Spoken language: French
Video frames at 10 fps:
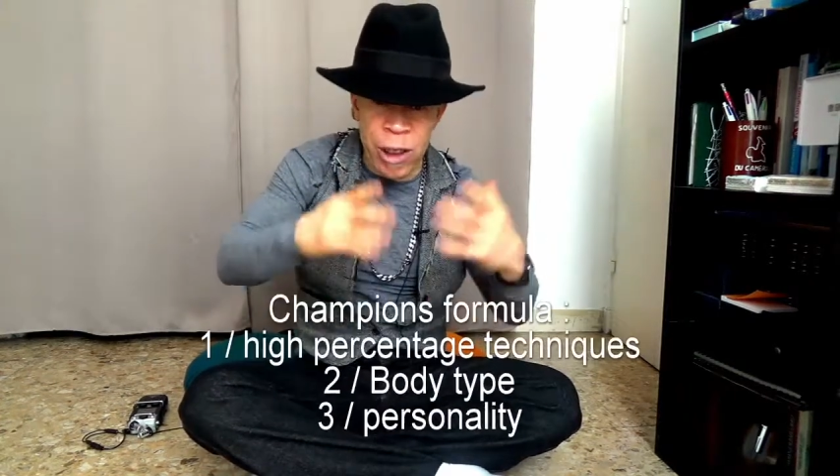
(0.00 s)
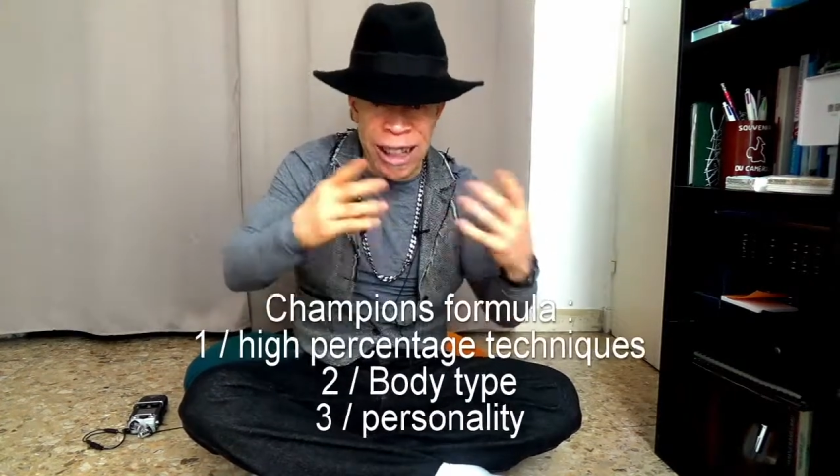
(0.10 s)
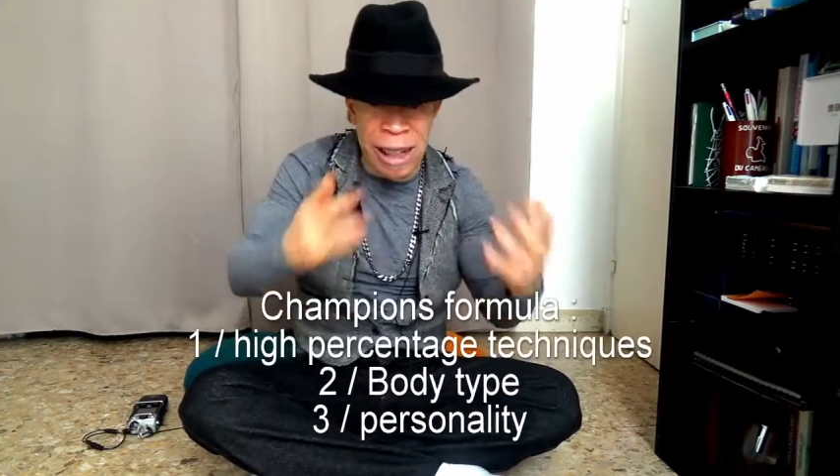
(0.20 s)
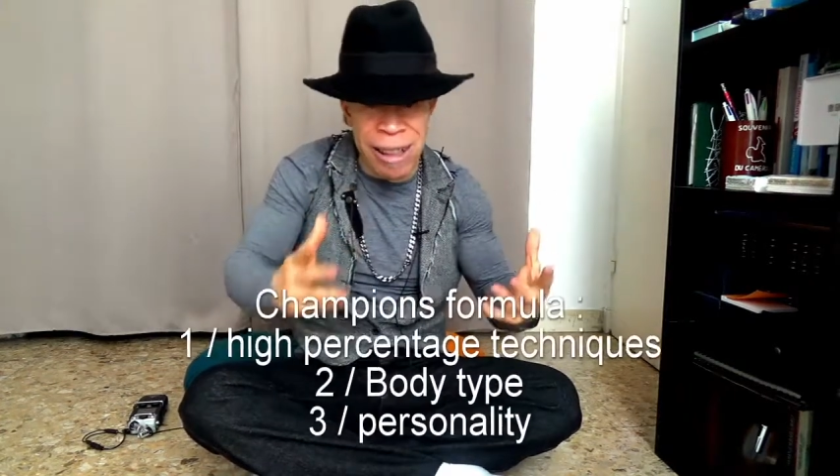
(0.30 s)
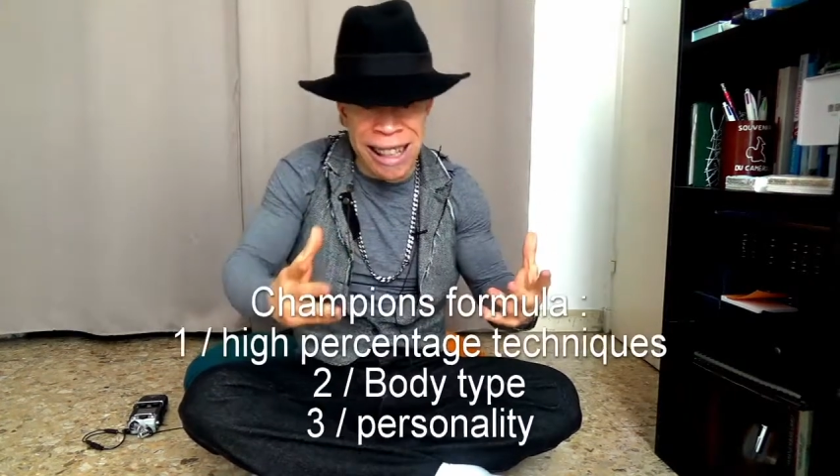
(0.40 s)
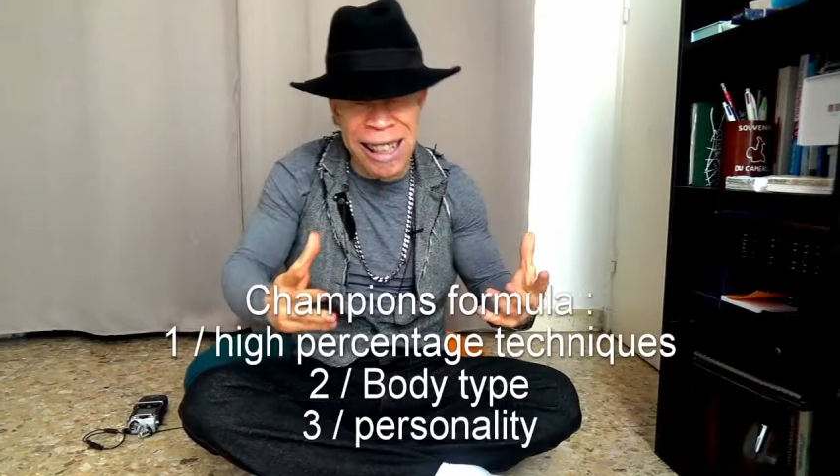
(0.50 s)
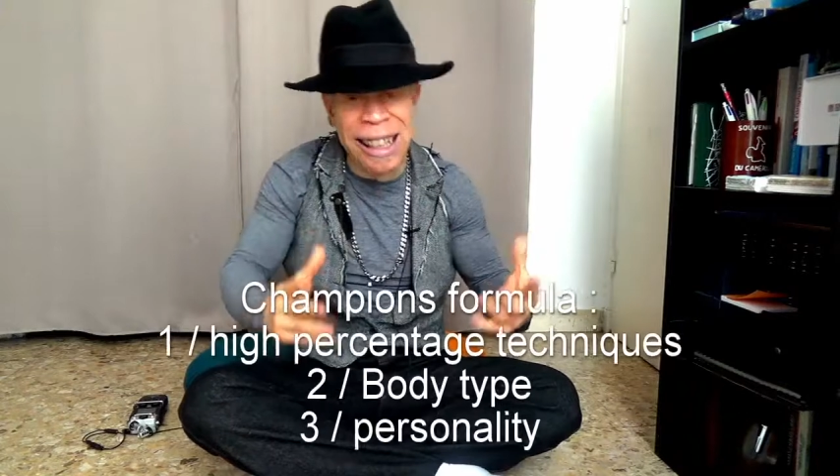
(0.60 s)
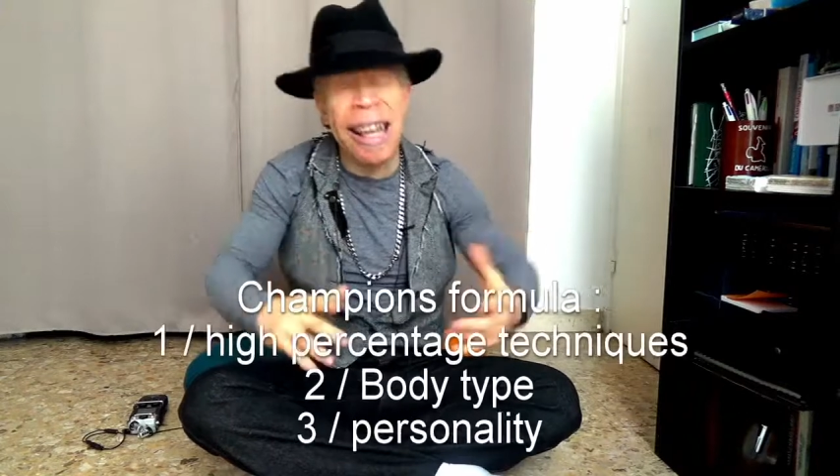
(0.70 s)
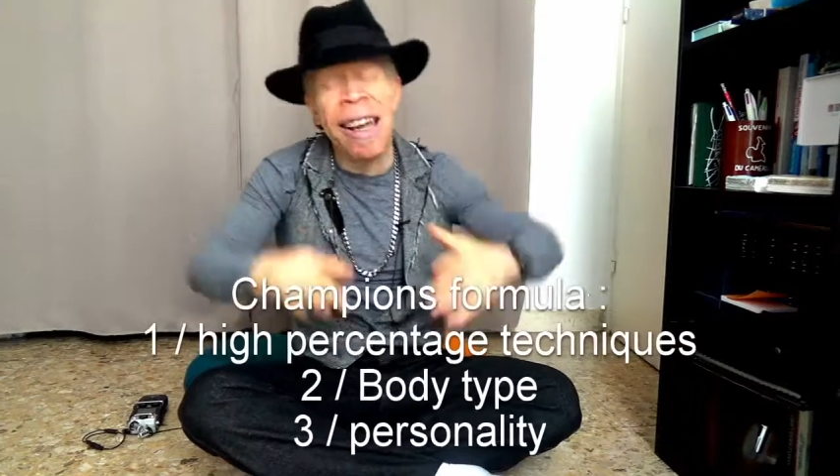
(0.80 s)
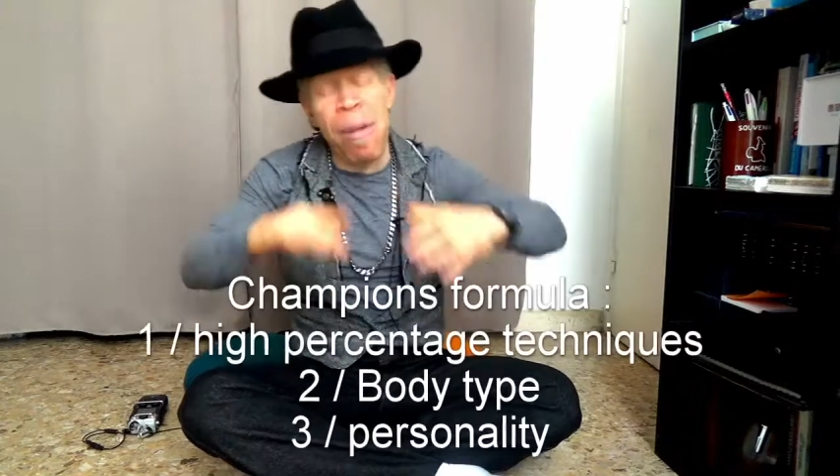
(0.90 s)
réussite,
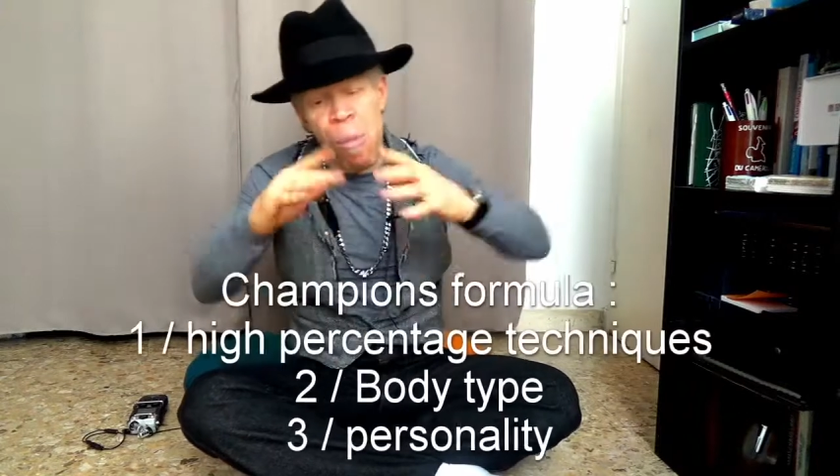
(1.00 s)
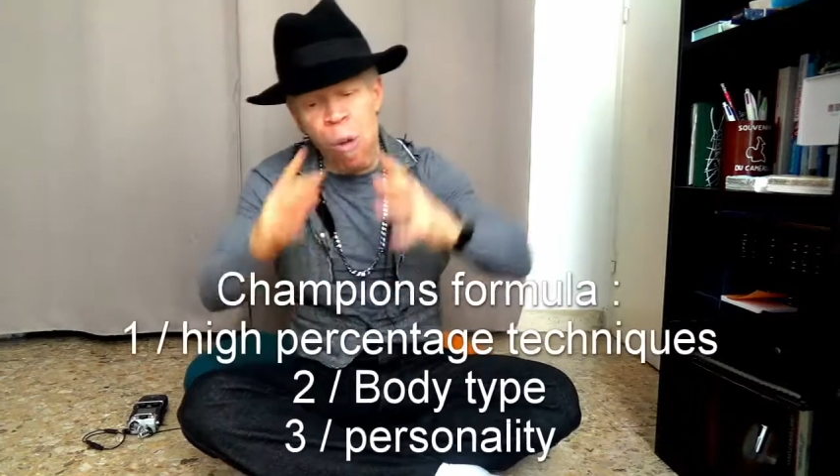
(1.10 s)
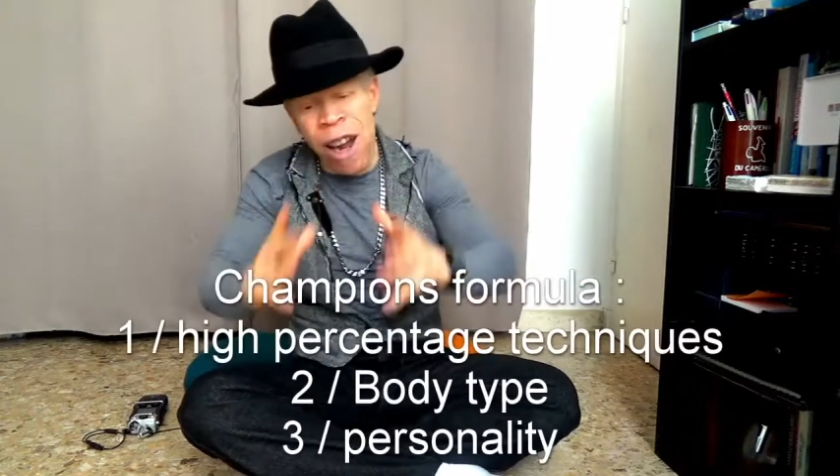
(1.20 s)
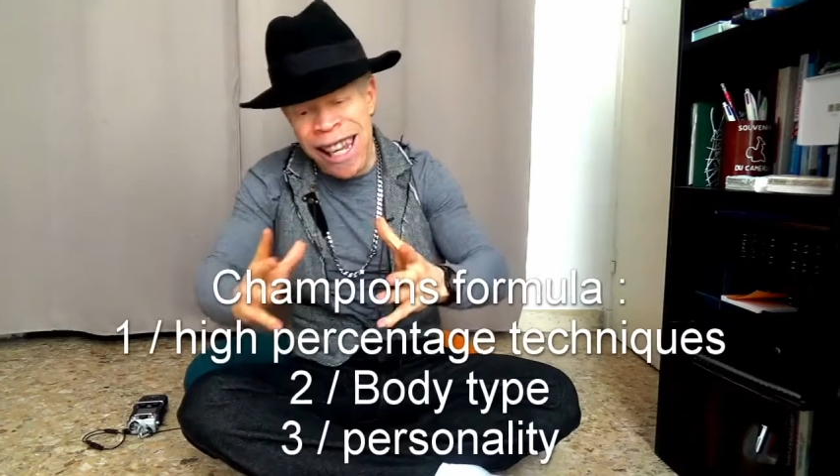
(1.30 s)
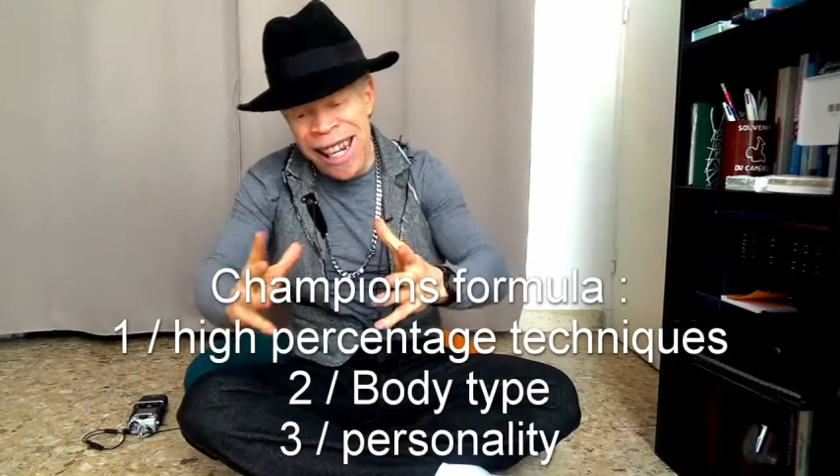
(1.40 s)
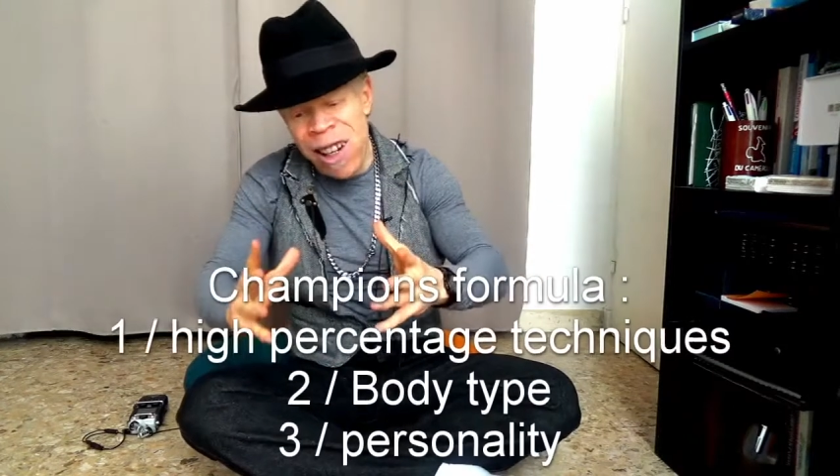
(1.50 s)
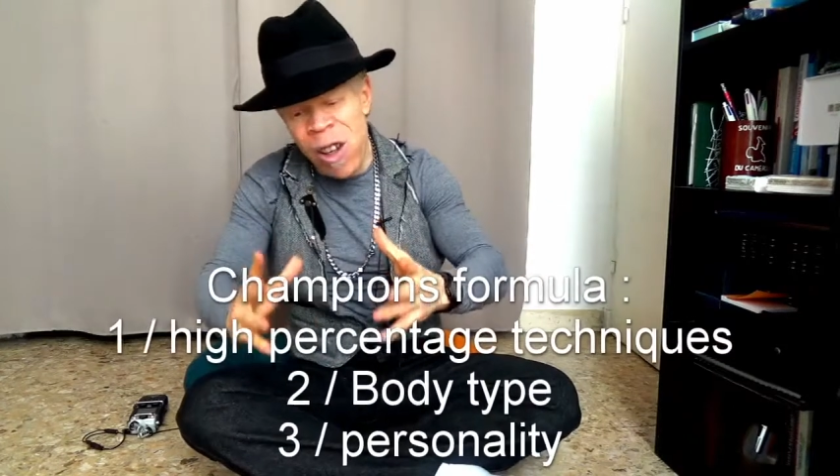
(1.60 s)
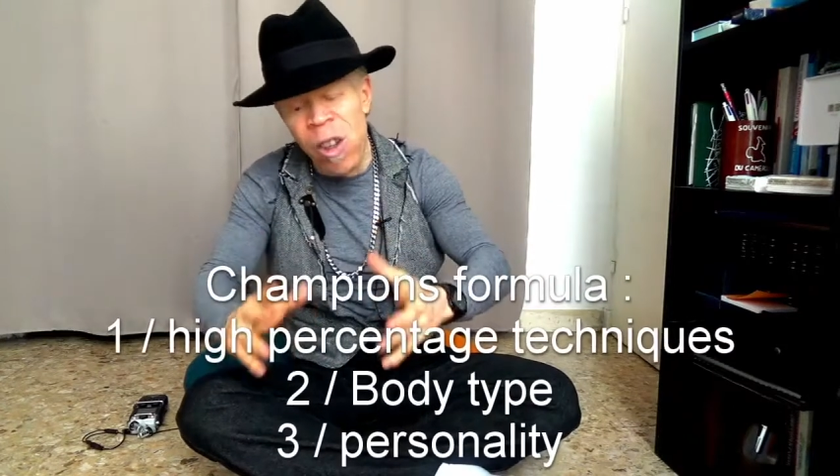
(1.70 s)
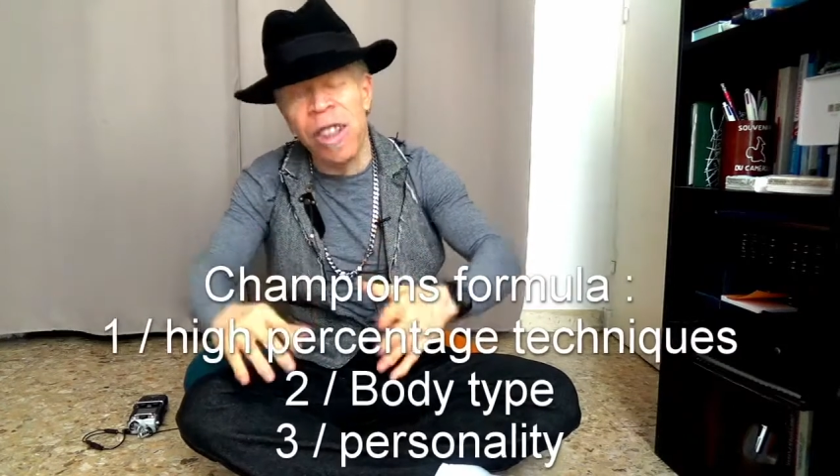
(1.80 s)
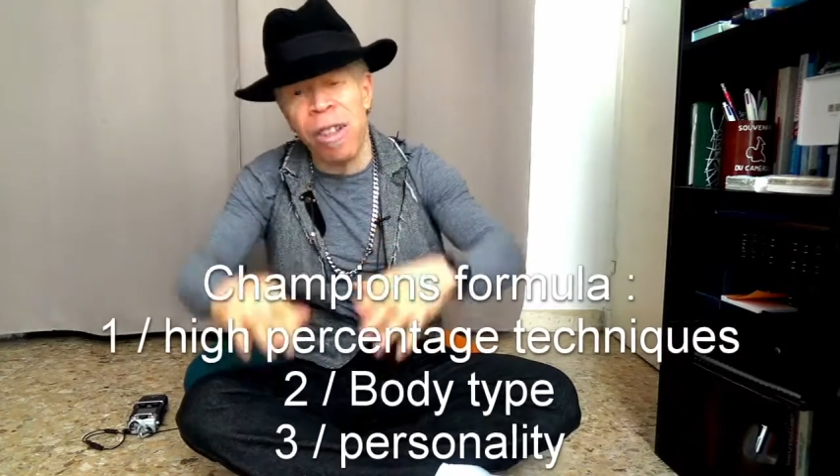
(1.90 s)

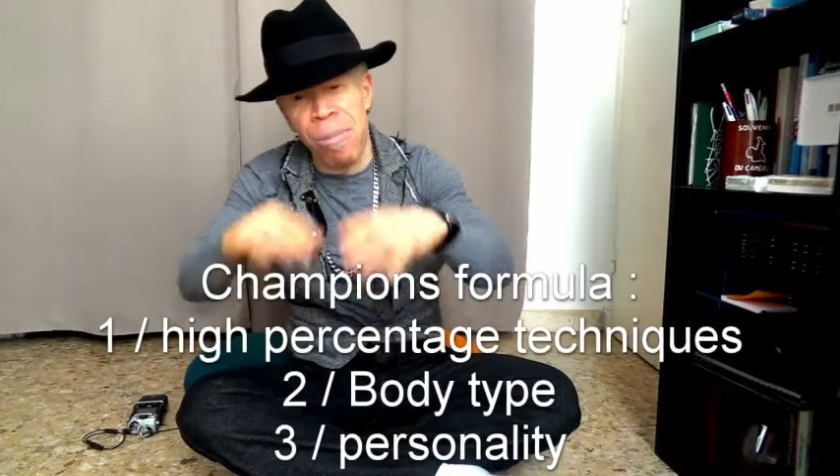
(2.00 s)
moyennant ton